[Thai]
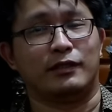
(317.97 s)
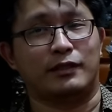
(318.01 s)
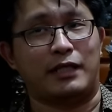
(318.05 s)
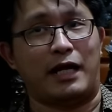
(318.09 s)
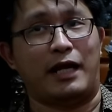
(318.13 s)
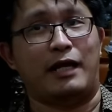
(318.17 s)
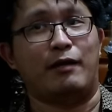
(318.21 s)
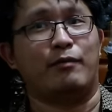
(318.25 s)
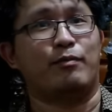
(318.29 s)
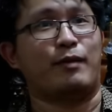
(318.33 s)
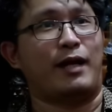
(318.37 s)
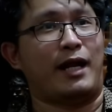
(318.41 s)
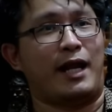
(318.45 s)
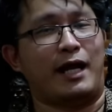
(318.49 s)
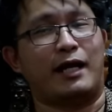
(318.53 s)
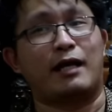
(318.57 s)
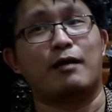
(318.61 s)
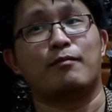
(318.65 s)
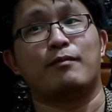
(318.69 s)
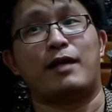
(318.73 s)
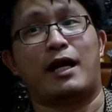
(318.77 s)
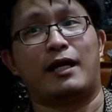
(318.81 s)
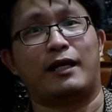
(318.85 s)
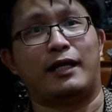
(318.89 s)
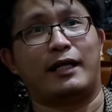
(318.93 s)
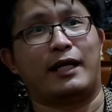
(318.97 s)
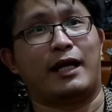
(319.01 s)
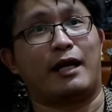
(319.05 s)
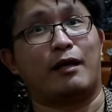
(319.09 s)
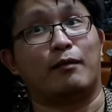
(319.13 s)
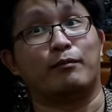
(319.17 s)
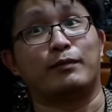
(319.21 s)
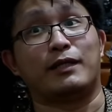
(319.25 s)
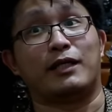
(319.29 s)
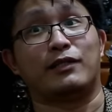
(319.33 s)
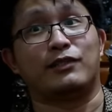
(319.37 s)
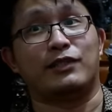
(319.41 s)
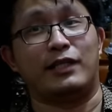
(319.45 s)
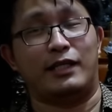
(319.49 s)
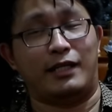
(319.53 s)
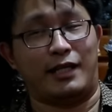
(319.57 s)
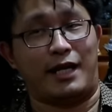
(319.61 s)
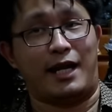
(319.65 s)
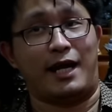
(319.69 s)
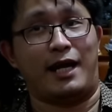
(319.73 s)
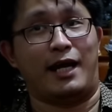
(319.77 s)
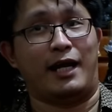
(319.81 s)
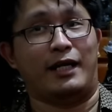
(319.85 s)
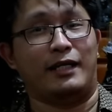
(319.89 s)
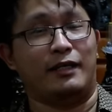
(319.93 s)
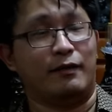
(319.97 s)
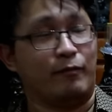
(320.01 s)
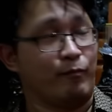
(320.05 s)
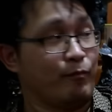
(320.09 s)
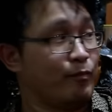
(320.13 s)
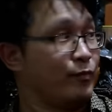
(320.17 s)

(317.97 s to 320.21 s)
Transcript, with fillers: ใช้พละกำลังในการกำจัดสิ่งร้าย